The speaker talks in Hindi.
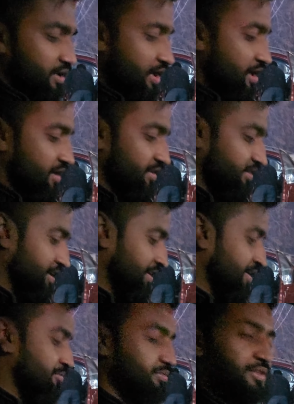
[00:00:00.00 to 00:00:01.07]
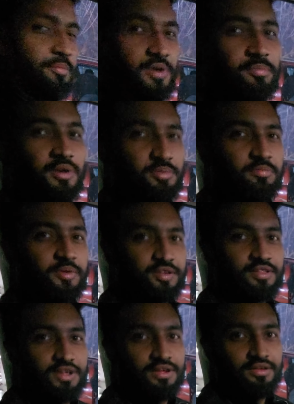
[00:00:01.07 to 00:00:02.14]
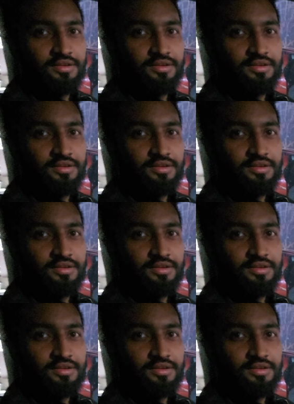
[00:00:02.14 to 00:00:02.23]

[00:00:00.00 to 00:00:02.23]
हाँ, हाँ, नहीं अब सबके अपनी अपनी पसंद है